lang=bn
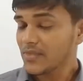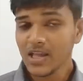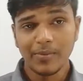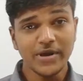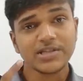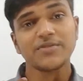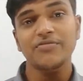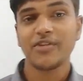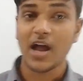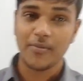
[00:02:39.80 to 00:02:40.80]
এবারে সে
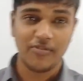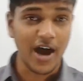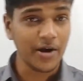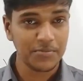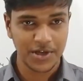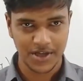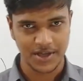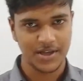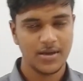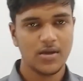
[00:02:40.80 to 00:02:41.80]
ফার্ম কি
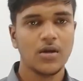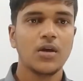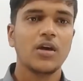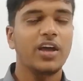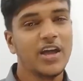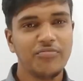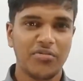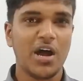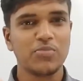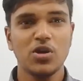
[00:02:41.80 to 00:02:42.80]
এই
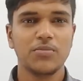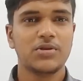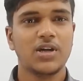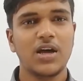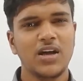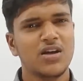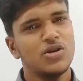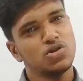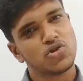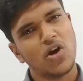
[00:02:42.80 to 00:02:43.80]
ফার্ম শব্দটা
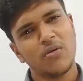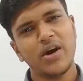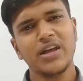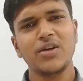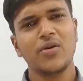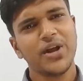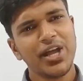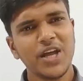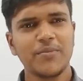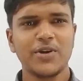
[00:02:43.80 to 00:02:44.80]
সবাই
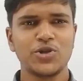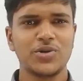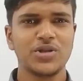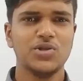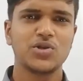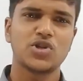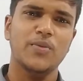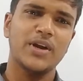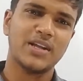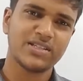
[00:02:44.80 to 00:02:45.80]
অনেকবার শুনেছ
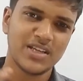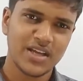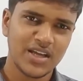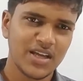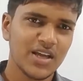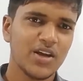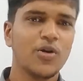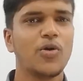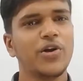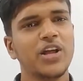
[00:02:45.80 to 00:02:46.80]
সবার কাছেই
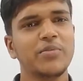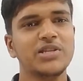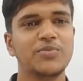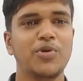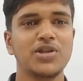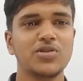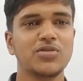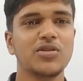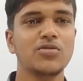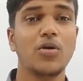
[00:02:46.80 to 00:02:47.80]
অনেক বেশি পরিচিত
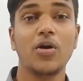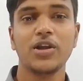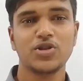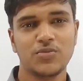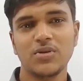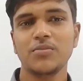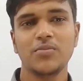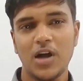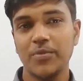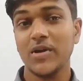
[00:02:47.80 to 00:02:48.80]
কিন্তু অনেক সময়
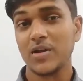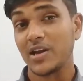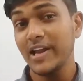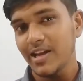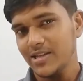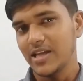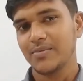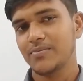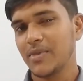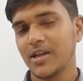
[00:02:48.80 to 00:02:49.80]
আমরা ক্লিয়ার
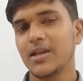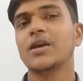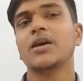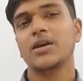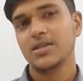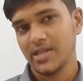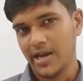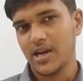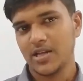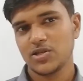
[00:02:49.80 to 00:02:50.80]
মানে জানি
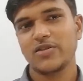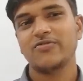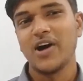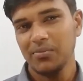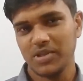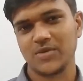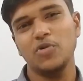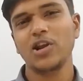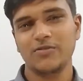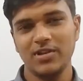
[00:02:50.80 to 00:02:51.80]
না যে আসলে ফার্ম কি
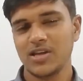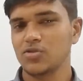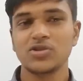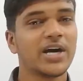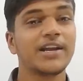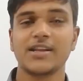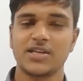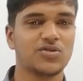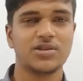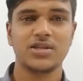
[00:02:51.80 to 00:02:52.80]
বলে ফেলি কিন্তু জানি না যে
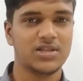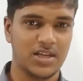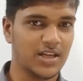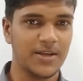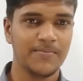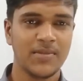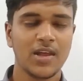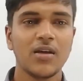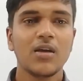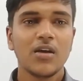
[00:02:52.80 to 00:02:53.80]
আসলে জিনিসটা কি
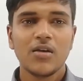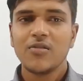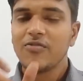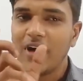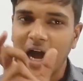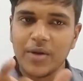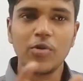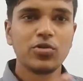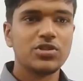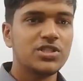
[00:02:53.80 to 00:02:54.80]
ফার্ম
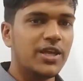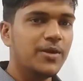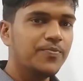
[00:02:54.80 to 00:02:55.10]
হচ্ছে